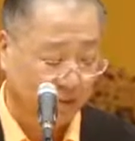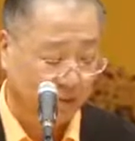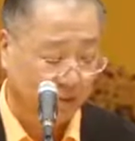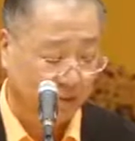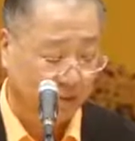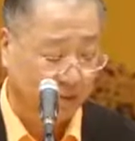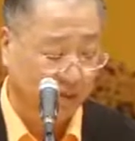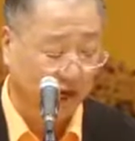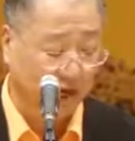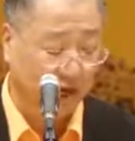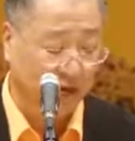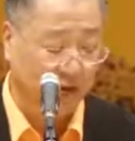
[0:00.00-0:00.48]

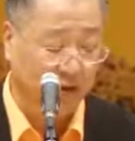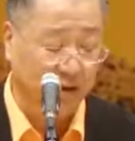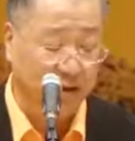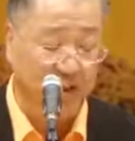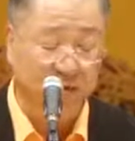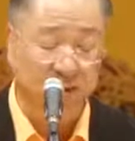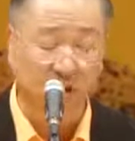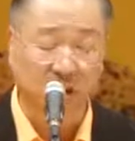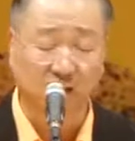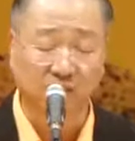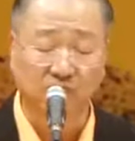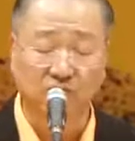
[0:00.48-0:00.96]
大和
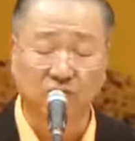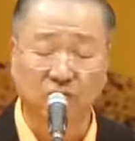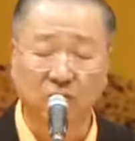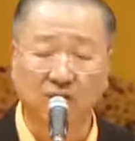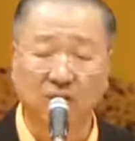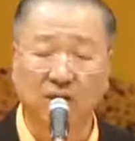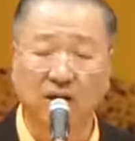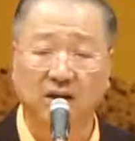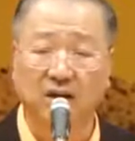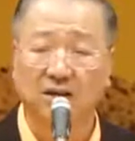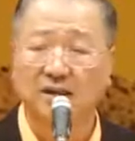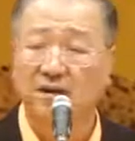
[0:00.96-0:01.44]
尚
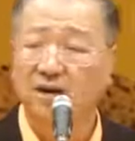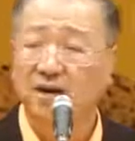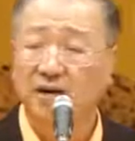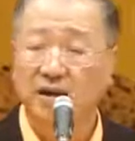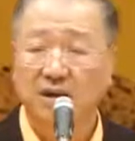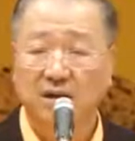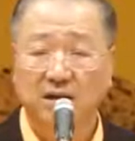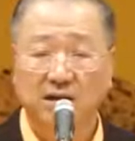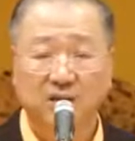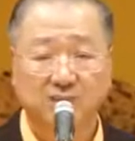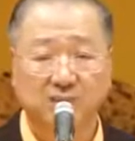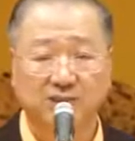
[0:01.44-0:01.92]

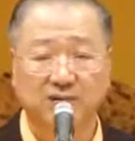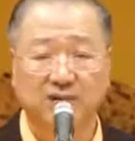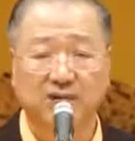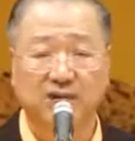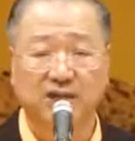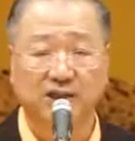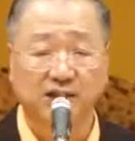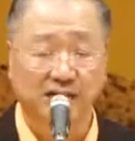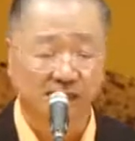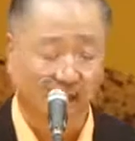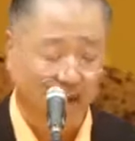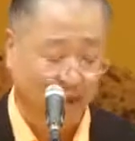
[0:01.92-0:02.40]
说：“不
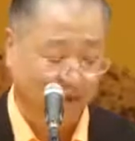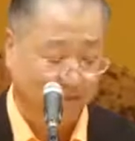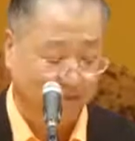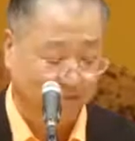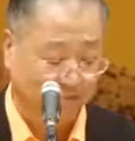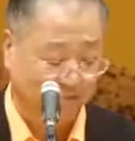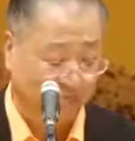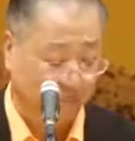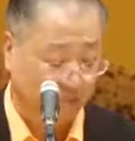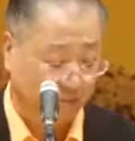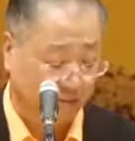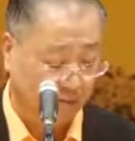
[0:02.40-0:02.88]

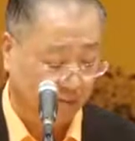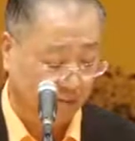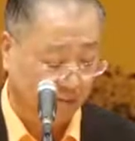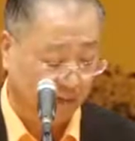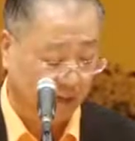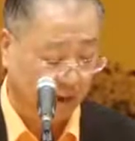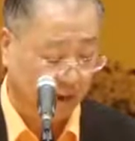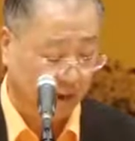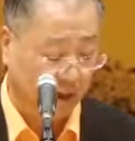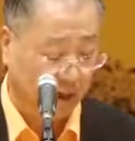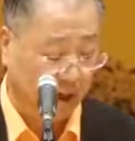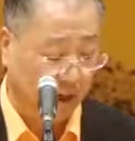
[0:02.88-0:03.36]

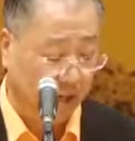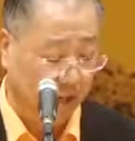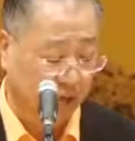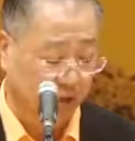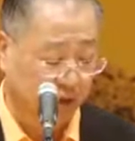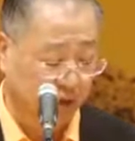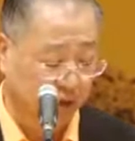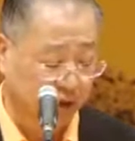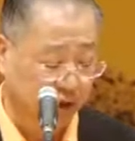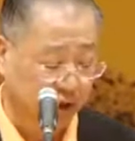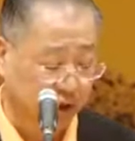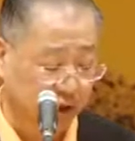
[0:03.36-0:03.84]
行。”他
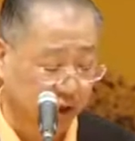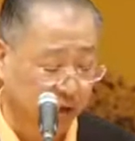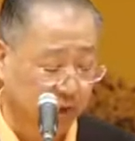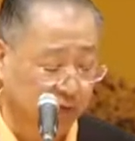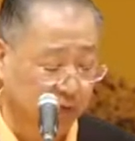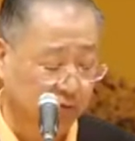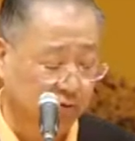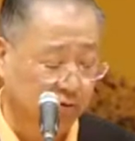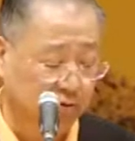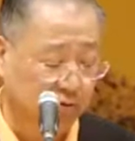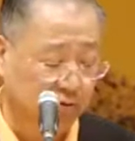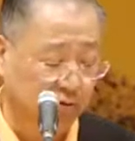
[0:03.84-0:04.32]
母亲
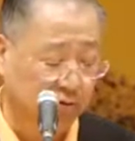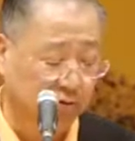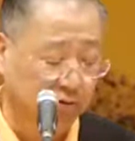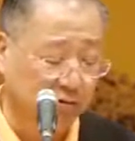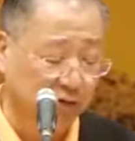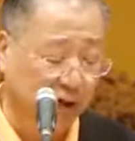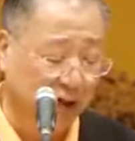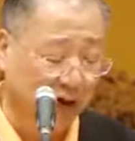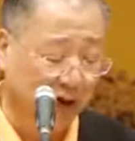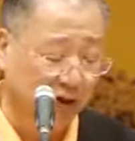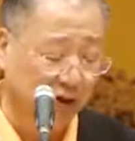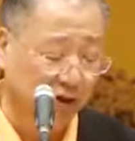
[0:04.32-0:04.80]
苦苦
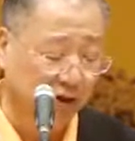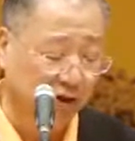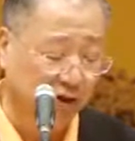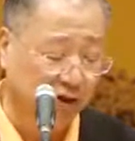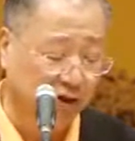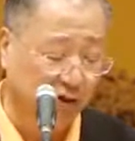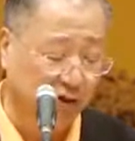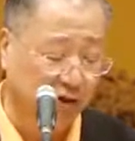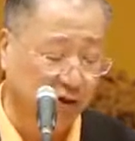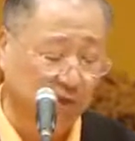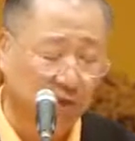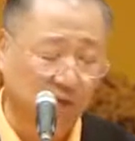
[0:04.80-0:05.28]
哀
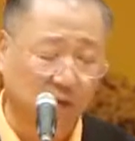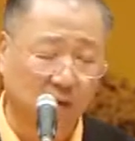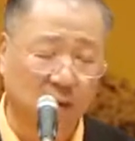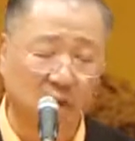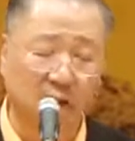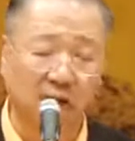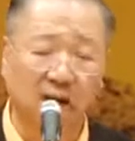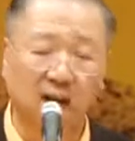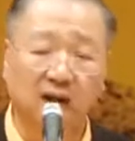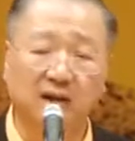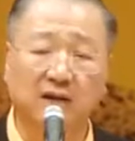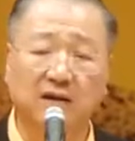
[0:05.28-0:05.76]

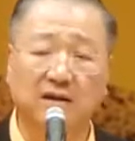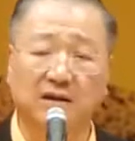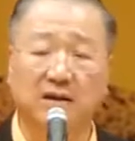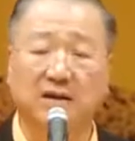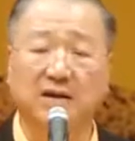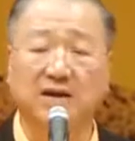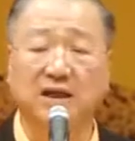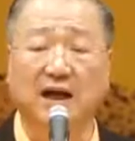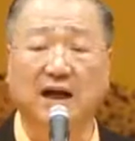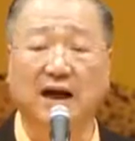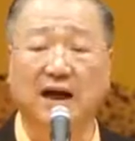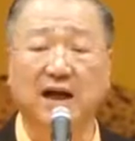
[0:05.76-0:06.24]
求：“和
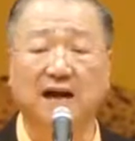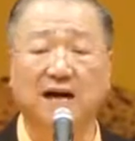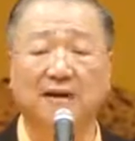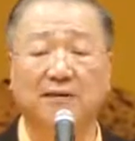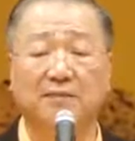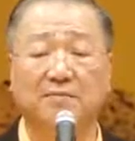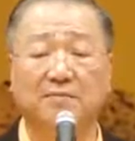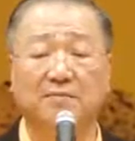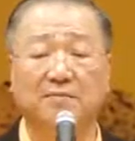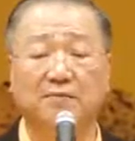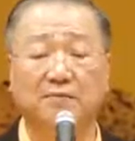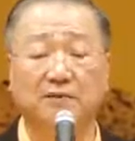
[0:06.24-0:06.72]
尚
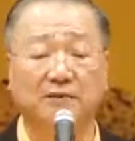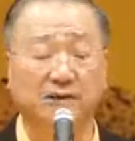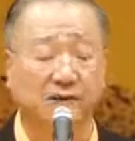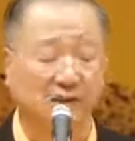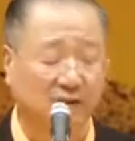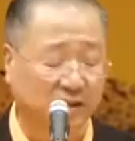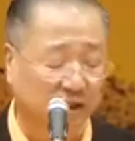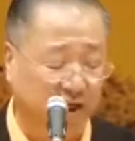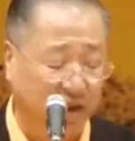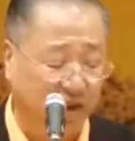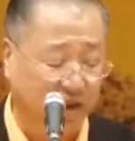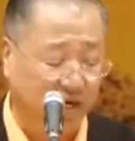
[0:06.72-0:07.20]
不是
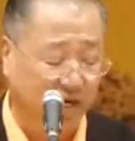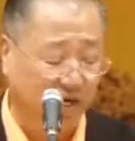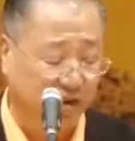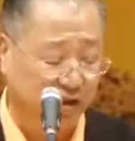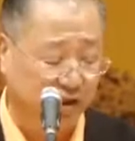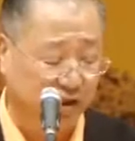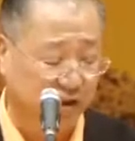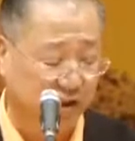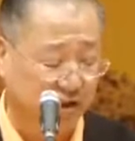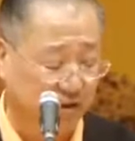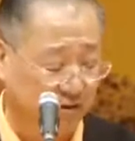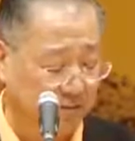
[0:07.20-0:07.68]
讲
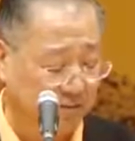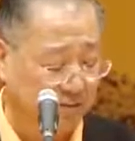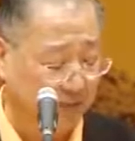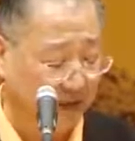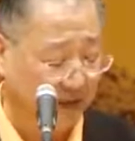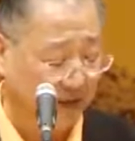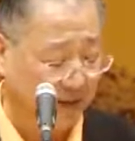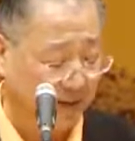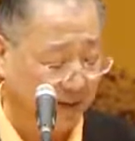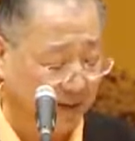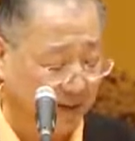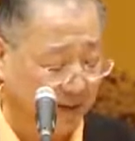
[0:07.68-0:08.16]
慈
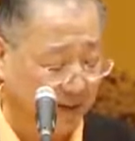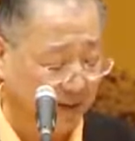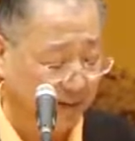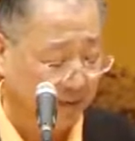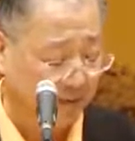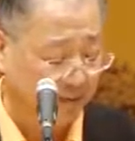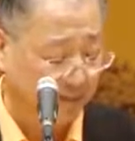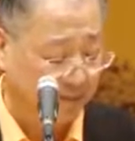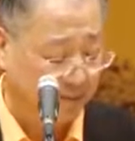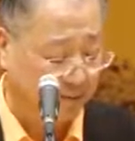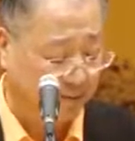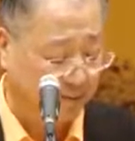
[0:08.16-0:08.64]
悲
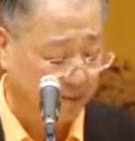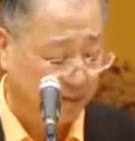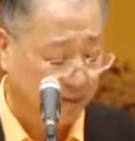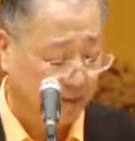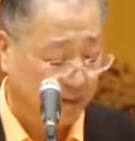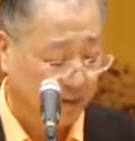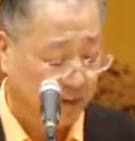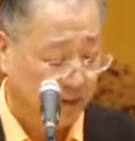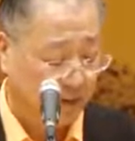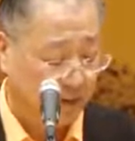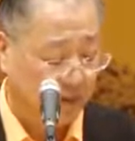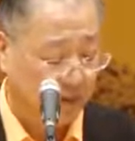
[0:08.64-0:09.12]

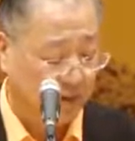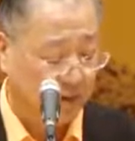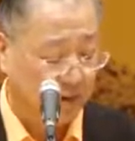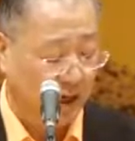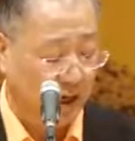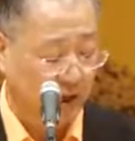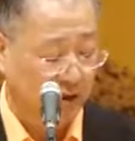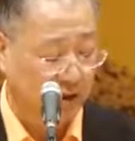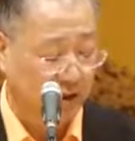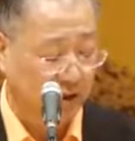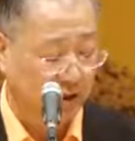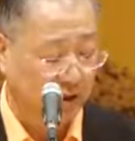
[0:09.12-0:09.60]
吗？”
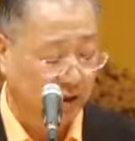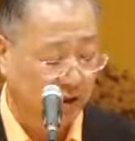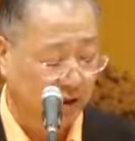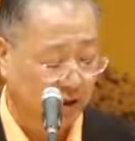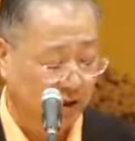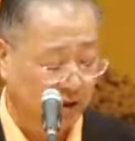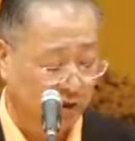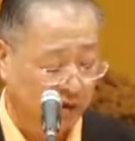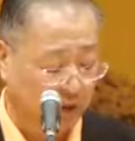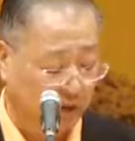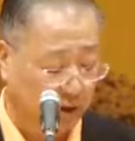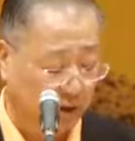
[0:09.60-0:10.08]
大和尚
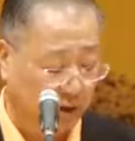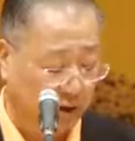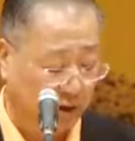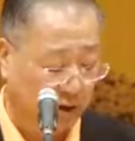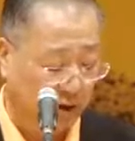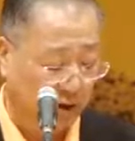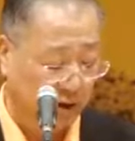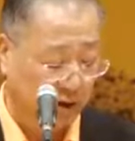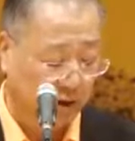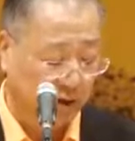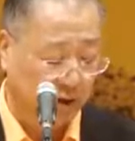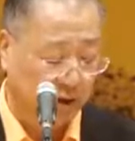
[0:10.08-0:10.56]

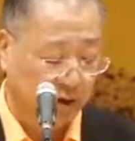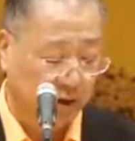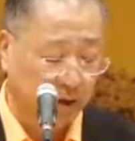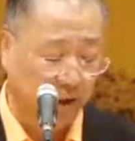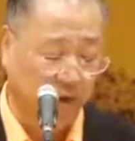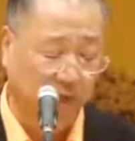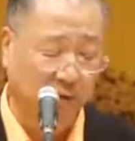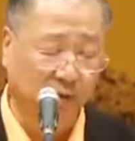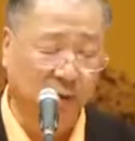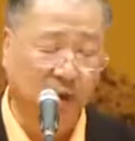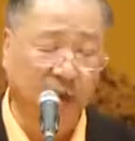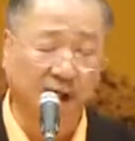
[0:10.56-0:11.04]
说：“
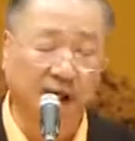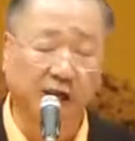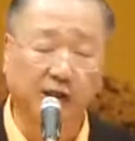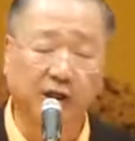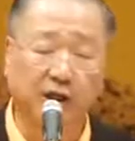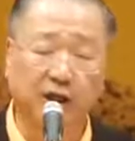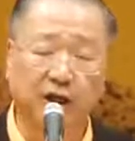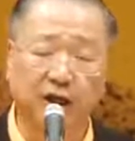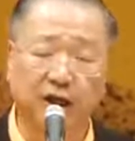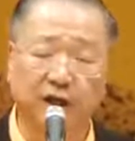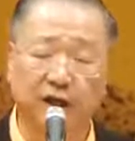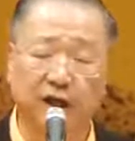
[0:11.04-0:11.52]
因为
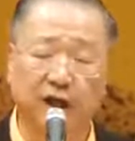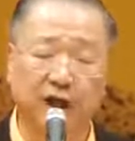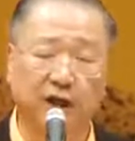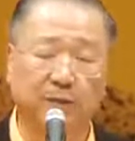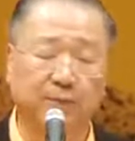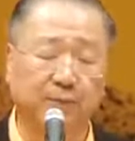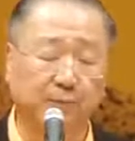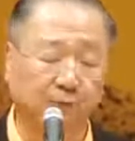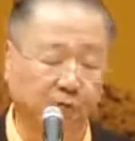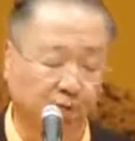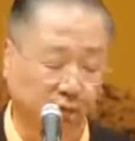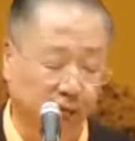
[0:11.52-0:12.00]
你
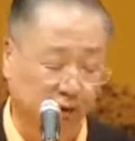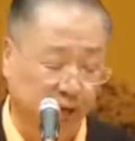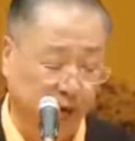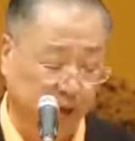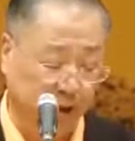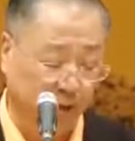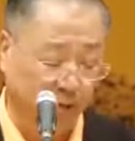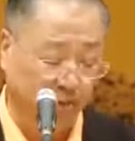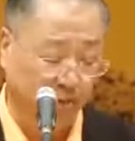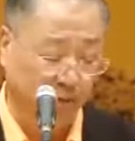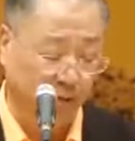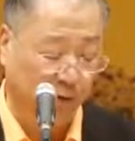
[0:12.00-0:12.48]
不
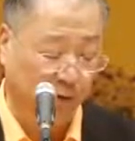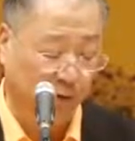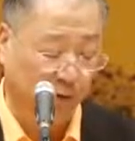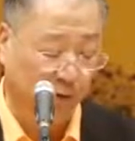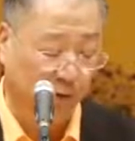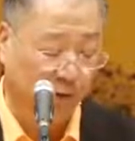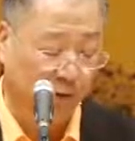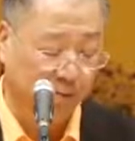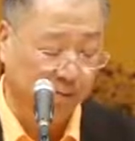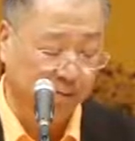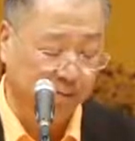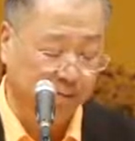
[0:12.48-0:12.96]
学
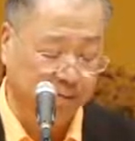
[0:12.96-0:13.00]
佛，